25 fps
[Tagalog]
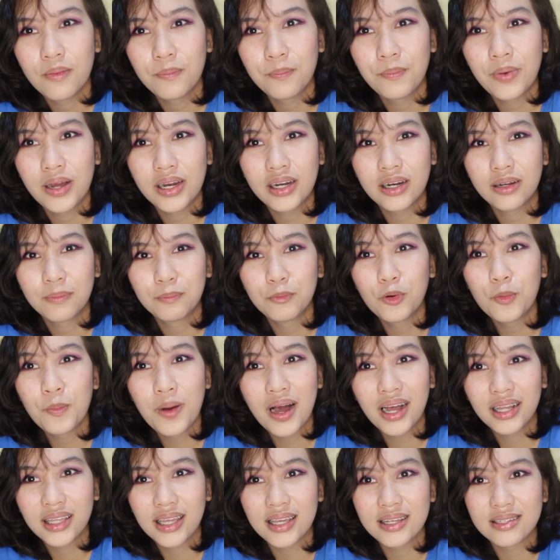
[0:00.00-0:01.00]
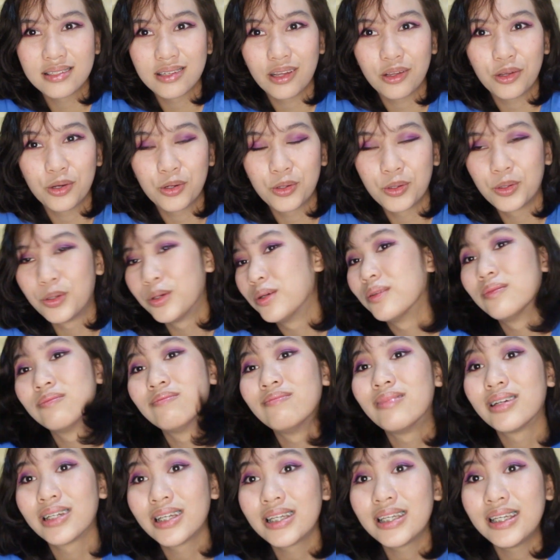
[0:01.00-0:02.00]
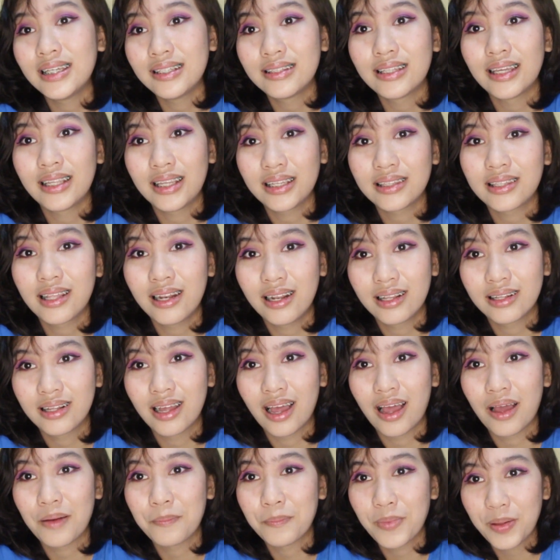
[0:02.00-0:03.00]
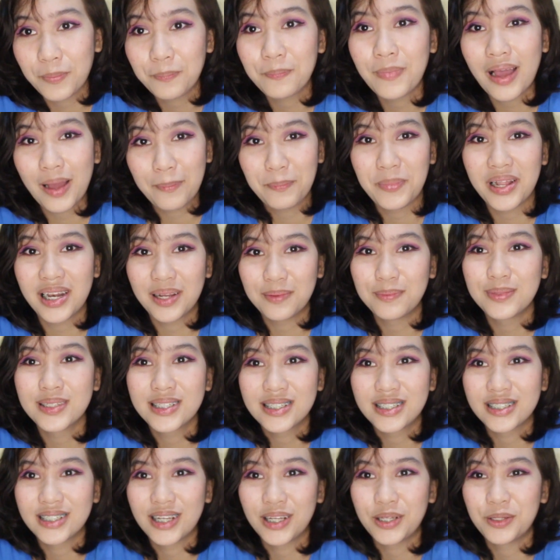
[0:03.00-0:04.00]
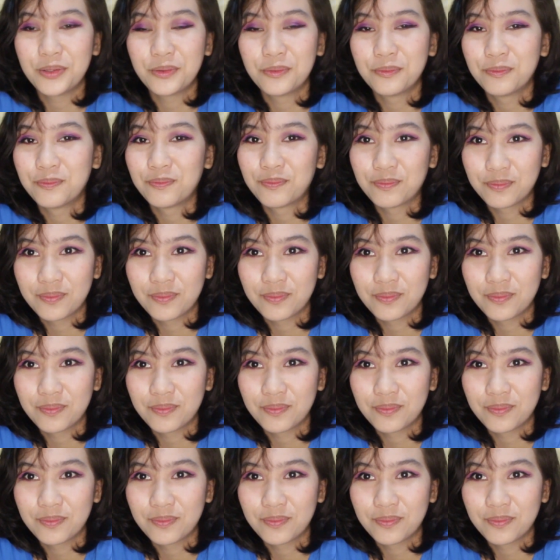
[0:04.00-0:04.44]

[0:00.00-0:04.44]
parang bumagay sa'yo, makikita niyo talaga, may papalabas niya yung